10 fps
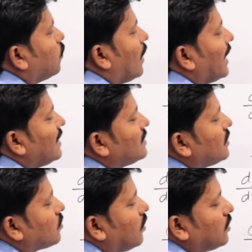y इज
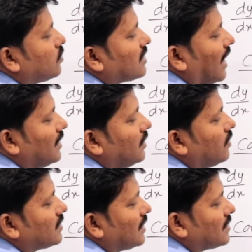इक्वल टू साइन
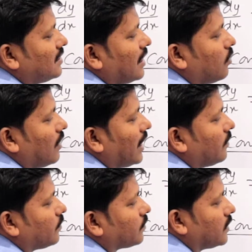इनवर्स x दिया हुआ
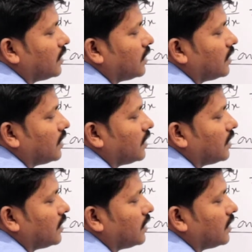है